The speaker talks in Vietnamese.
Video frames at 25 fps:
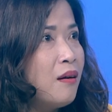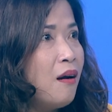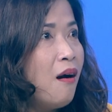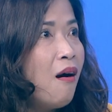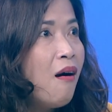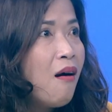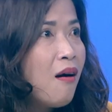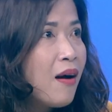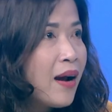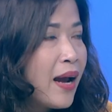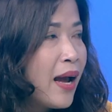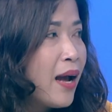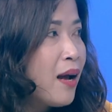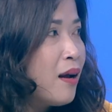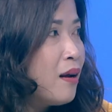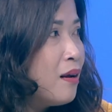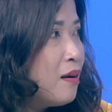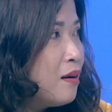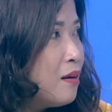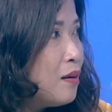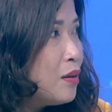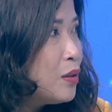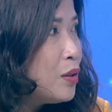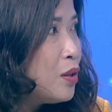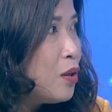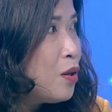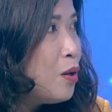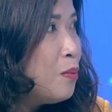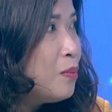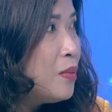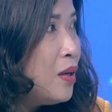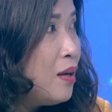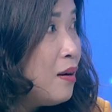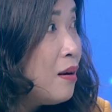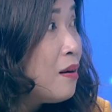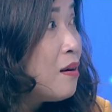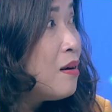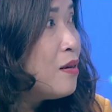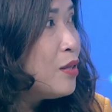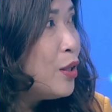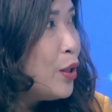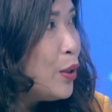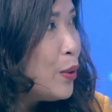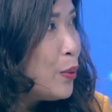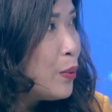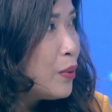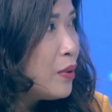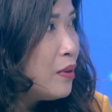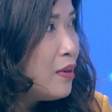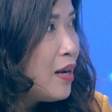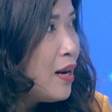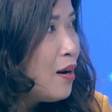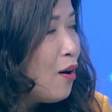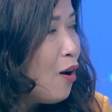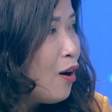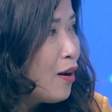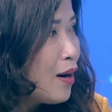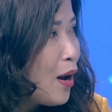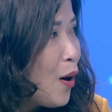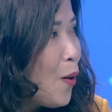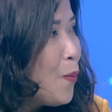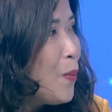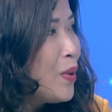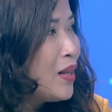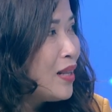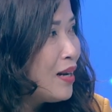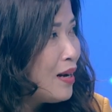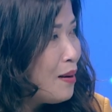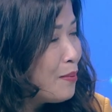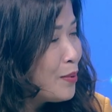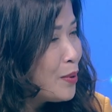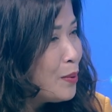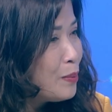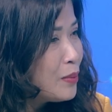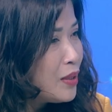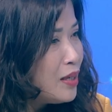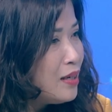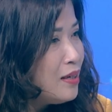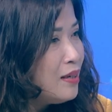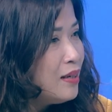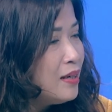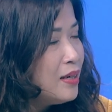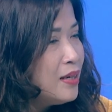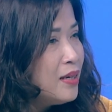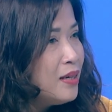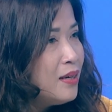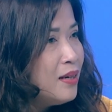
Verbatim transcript: khó khăn cho công ty rất là nhiều giai đoạn đầu mình thành lập công ty